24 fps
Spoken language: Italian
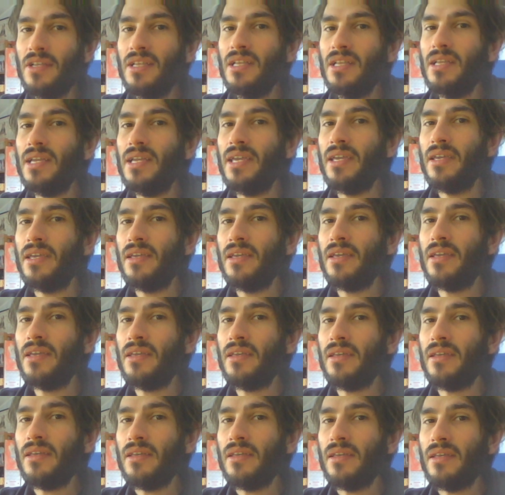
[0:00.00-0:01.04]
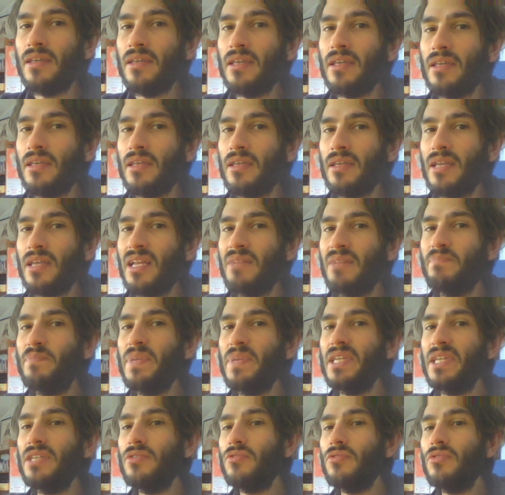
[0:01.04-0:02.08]
E il
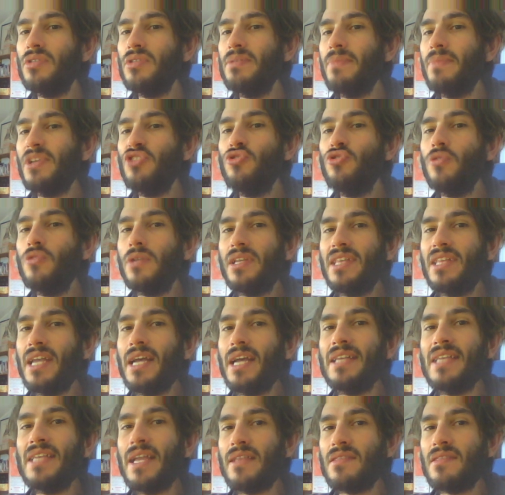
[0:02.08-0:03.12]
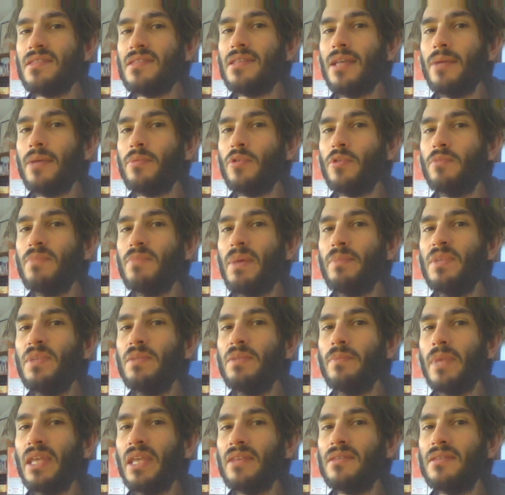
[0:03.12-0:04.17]
periodo di maggiore decadenza
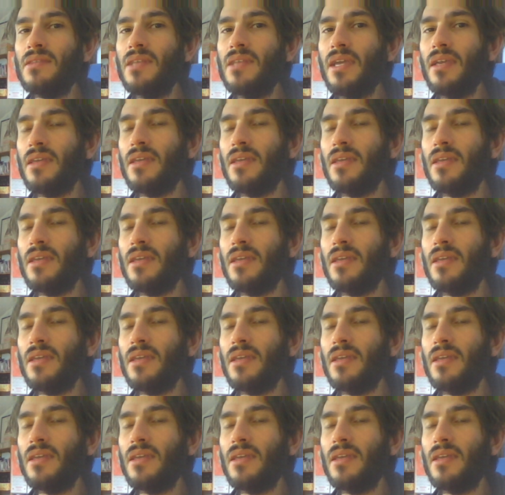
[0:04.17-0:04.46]
probabilmente,